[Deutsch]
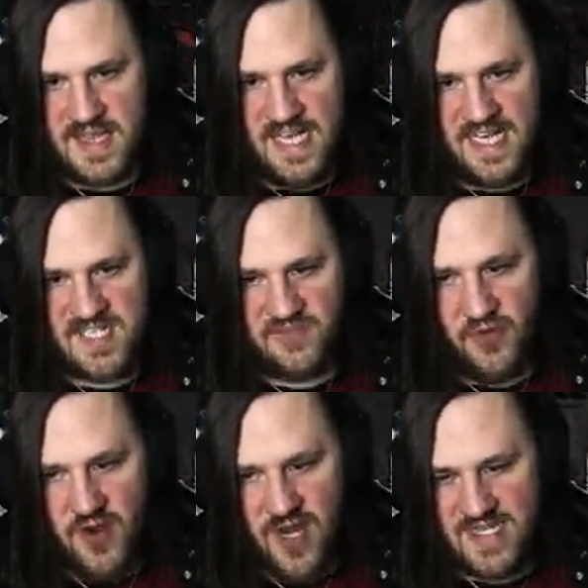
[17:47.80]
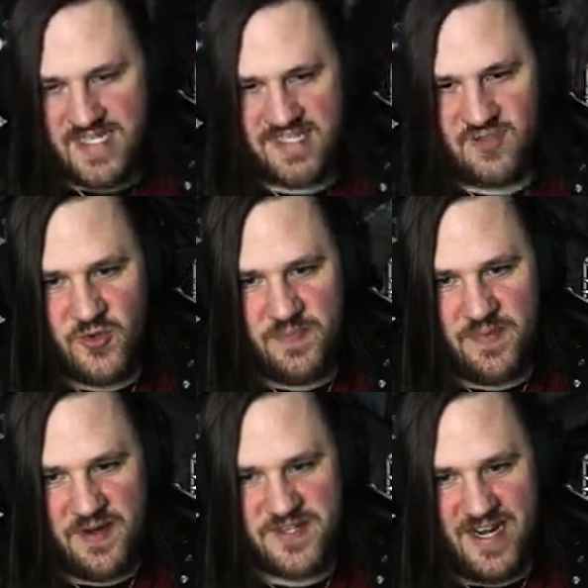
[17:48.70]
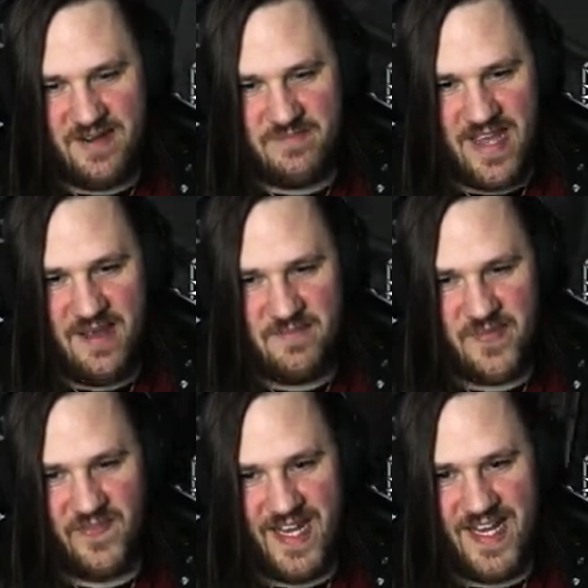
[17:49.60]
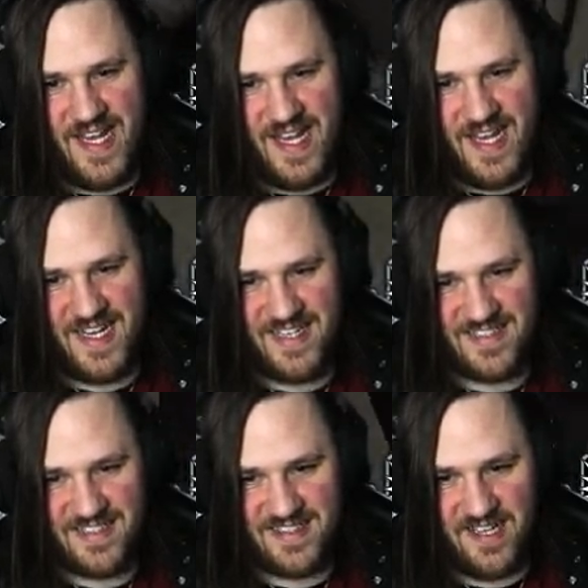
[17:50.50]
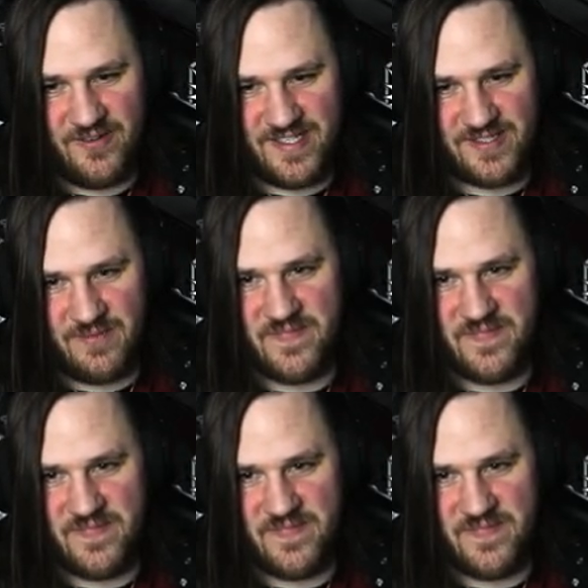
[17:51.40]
Nicht vor diesen Typen stehen bleiben, Sven, hier. Die hauen dich um.